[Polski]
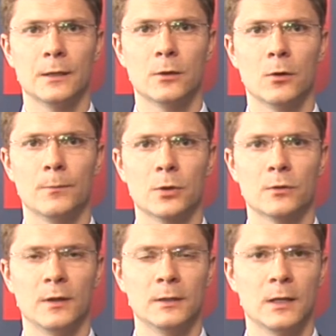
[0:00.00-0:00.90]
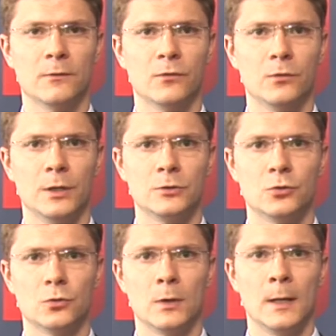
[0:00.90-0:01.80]
1% w
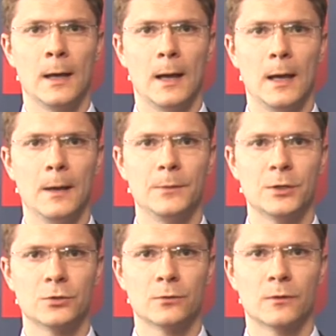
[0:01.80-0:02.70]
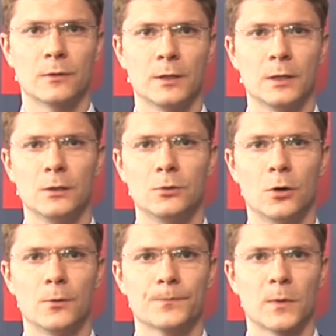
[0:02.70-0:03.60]
ujęciu miesiąc
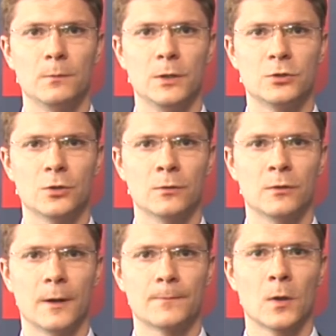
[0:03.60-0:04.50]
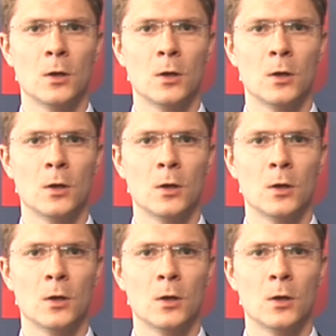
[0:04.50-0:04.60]
do miesiąca.